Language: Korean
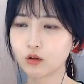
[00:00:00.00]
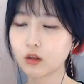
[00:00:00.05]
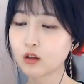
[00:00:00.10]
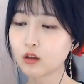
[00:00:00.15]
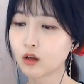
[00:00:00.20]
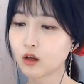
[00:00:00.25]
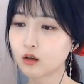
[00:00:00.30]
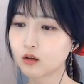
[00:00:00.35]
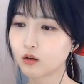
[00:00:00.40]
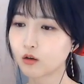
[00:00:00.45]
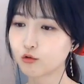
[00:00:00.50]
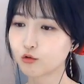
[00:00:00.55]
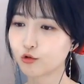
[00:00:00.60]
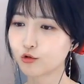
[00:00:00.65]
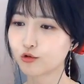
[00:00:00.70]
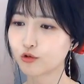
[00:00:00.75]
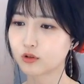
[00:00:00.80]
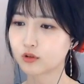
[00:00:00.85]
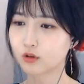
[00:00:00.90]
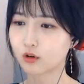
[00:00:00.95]
옛날에 그런
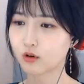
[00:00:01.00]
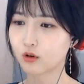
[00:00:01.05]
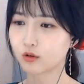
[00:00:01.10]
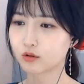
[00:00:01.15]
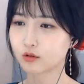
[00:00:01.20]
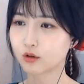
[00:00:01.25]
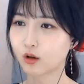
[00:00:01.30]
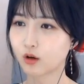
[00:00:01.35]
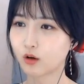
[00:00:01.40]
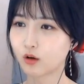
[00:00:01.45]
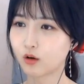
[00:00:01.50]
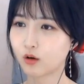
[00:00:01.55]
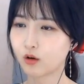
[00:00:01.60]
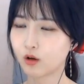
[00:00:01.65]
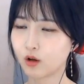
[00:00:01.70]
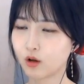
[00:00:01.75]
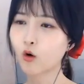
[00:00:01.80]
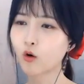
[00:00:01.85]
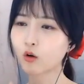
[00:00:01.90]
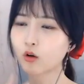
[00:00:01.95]
뉴스 있었거든요.
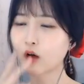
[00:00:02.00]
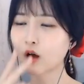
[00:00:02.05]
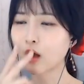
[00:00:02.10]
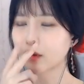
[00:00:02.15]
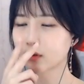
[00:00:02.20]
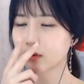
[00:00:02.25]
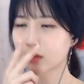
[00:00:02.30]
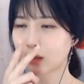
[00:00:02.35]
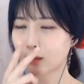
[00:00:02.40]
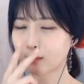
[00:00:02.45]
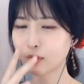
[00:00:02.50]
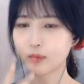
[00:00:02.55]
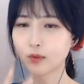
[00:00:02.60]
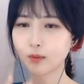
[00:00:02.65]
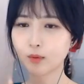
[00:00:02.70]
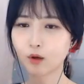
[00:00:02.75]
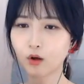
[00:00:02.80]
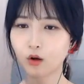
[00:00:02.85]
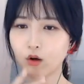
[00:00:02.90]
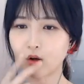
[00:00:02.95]
걸어가면서 담배
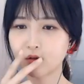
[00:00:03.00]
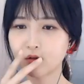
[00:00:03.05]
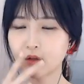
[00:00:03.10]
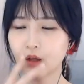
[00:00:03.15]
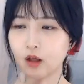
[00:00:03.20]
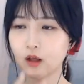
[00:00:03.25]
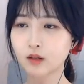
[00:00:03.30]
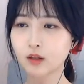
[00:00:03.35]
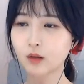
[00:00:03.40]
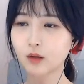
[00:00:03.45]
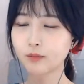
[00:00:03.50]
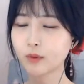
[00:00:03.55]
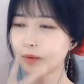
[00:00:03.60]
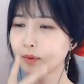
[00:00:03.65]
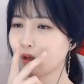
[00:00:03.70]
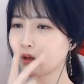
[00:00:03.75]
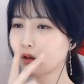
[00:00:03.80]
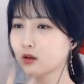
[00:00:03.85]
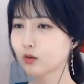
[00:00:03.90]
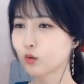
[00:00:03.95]
피면 담배
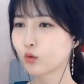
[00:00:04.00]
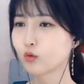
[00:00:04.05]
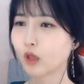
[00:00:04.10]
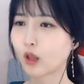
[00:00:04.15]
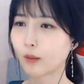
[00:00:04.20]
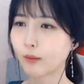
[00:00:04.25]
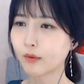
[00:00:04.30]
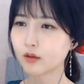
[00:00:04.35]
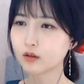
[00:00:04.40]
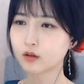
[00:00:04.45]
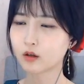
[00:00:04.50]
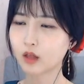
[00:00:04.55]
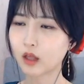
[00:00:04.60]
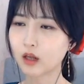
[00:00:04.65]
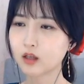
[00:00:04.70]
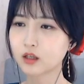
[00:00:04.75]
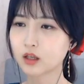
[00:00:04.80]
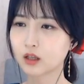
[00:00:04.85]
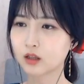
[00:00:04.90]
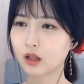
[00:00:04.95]
피다가 이렇게 손
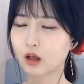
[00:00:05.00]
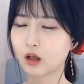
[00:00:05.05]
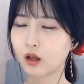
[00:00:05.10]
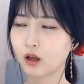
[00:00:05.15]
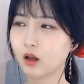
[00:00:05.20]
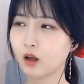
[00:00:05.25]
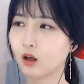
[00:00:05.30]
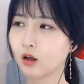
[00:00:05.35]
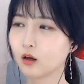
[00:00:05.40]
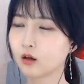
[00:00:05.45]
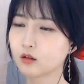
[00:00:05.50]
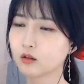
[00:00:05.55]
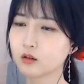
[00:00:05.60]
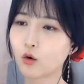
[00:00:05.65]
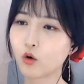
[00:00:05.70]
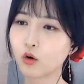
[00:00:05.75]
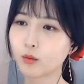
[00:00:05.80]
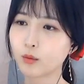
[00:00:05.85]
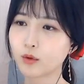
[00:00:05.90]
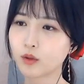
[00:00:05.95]
내리잖아.
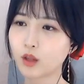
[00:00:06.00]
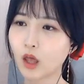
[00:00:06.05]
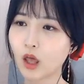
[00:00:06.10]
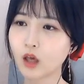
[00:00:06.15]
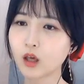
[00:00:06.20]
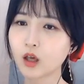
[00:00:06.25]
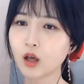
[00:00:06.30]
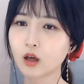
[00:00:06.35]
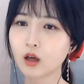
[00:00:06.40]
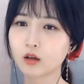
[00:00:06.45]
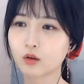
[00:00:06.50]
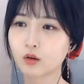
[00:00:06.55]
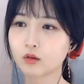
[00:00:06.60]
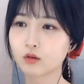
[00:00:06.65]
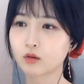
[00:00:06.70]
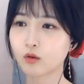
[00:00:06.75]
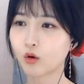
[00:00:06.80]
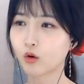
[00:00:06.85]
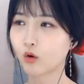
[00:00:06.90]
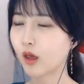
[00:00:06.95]
근데 거기 밑에 애기가
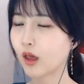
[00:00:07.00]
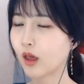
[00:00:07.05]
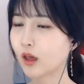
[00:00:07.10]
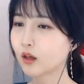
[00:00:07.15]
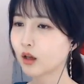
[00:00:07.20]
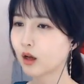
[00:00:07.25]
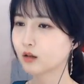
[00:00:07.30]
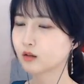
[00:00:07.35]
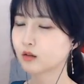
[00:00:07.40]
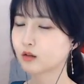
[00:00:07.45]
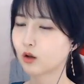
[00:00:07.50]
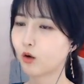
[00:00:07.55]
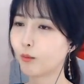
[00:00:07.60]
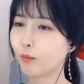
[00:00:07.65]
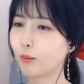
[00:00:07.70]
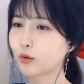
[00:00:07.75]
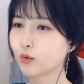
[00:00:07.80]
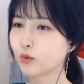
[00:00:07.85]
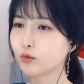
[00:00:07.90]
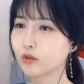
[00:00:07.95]
있었던 거야. 애기가 이제
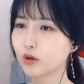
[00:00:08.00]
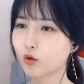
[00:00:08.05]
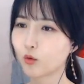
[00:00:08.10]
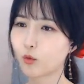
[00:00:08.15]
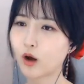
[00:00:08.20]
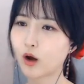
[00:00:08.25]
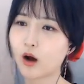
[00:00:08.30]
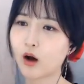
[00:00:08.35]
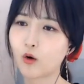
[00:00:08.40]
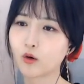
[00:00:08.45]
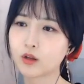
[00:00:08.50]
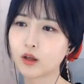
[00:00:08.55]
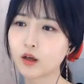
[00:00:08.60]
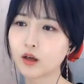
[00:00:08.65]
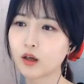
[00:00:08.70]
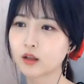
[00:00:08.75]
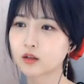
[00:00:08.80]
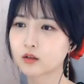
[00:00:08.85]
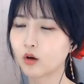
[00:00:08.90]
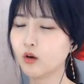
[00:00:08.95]
엄마 손잡고 뭐 가거나
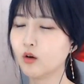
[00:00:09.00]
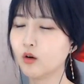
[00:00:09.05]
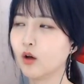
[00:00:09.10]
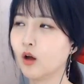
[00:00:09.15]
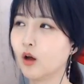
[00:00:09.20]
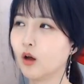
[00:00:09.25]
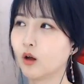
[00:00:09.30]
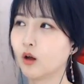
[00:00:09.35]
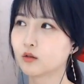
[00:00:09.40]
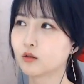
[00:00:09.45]
했겠죠.